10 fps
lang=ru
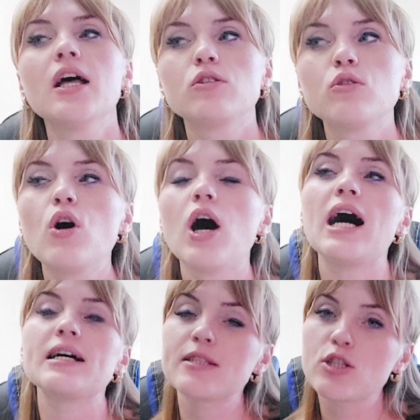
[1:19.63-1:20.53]
Но
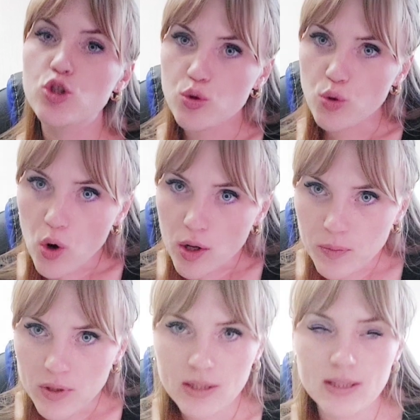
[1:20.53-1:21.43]

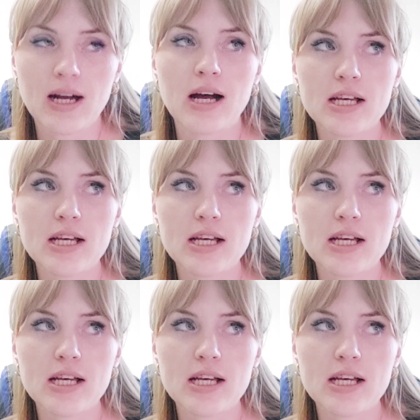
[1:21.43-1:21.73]
особенно,